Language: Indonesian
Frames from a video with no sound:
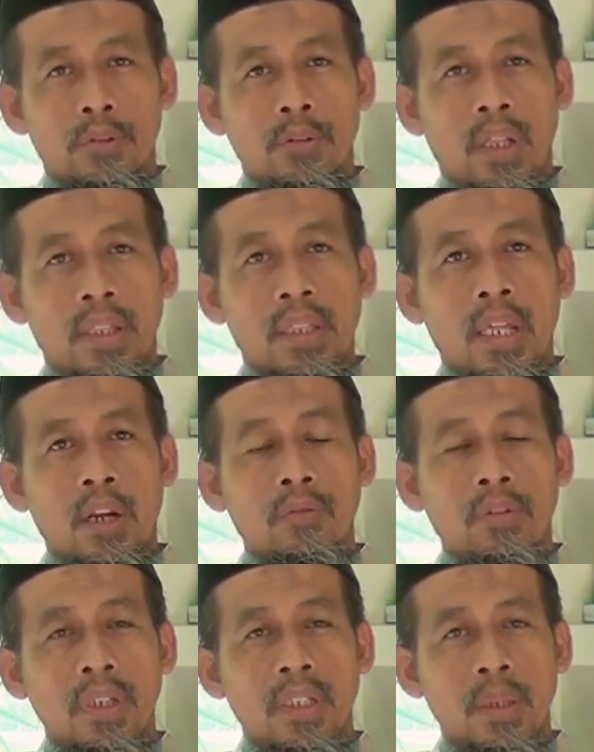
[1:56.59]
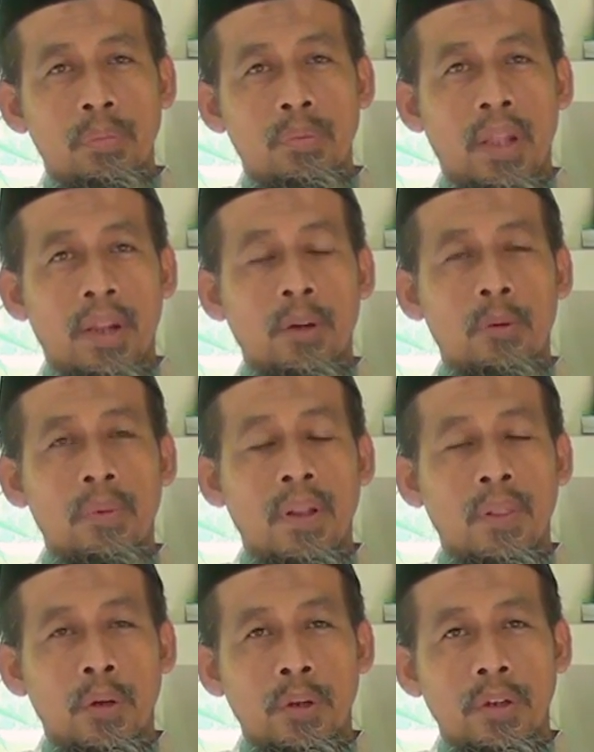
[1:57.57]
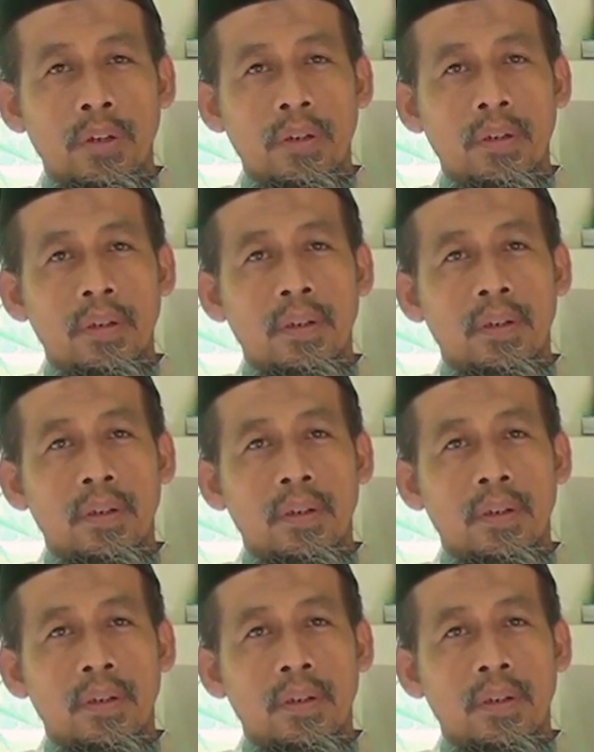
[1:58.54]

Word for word: sholat Tarawih di bulan Ramadan